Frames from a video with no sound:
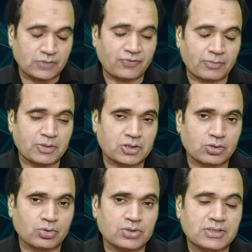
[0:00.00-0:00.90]

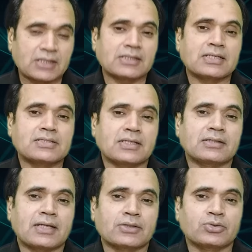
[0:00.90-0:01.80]
इंफॉर्मेशन को जल्द अज
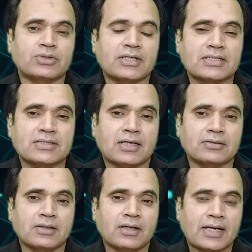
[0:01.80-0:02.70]
जल्द एक दूसरे के
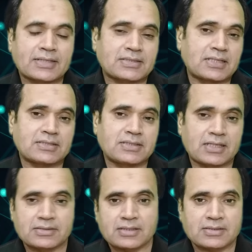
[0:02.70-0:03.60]
साथ एक्सचेंज
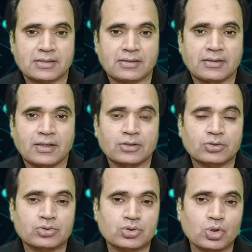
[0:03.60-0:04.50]
किया जा सके
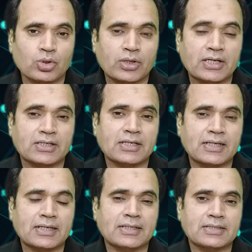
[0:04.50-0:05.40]
सो so,
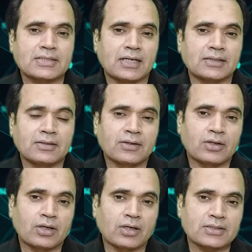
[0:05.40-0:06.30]
इंटरनेट की ईजाद
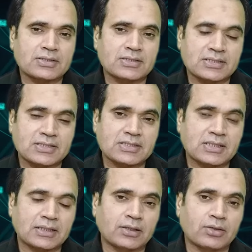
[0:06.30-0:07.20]

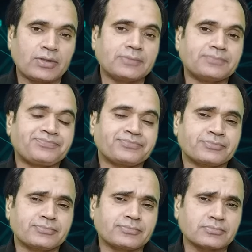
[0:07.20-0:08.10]
सिक्सटीज़ के अंदर हुई
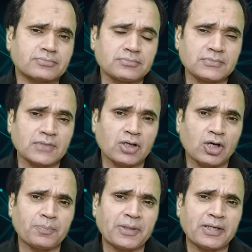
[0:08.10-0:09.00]

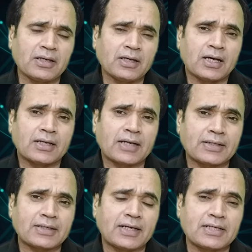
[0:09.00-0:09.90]
और फिर
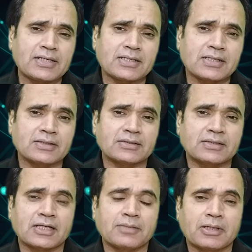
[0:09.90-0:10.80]
1980 के अंदर
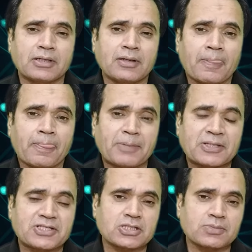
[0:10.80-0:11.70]
तकरीबन
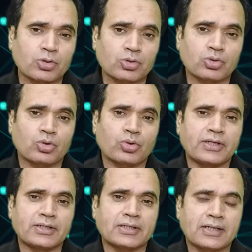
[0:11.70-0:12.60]
25 मुल्कों को
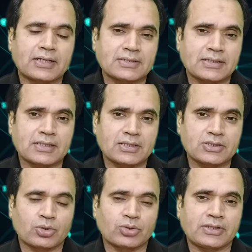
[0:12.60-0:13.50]
इंटरनेट से
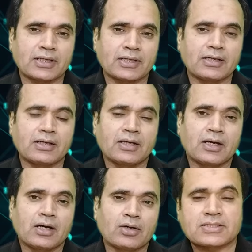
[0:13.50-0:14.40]
जोड़ दिया गया
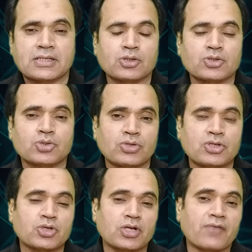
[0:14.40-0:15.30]
इस तरह दोस्तों
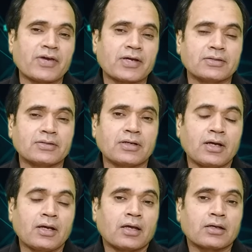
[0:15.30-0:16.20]
1990 के अंदर
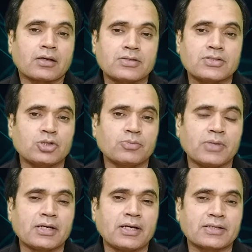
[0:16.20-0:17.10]

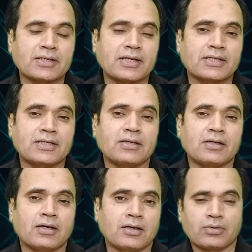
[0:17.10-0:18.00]
कंज्यूमर इंटरनेट की
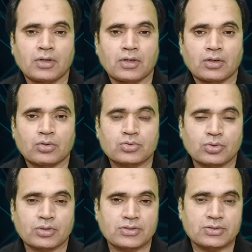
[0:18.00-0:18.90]

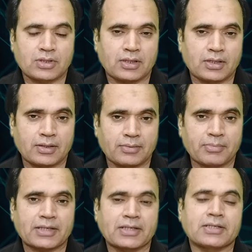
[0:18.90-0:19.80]
उसको
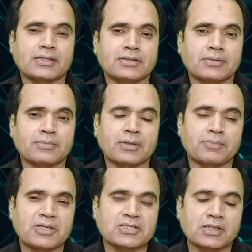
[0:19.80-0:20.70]
मार्केट के अंदर
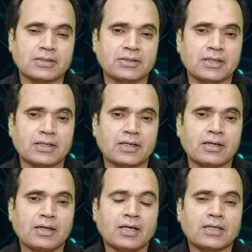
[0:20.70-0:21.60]
पेश कर दिया गया
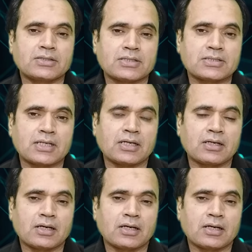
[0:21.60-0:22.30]
जिससे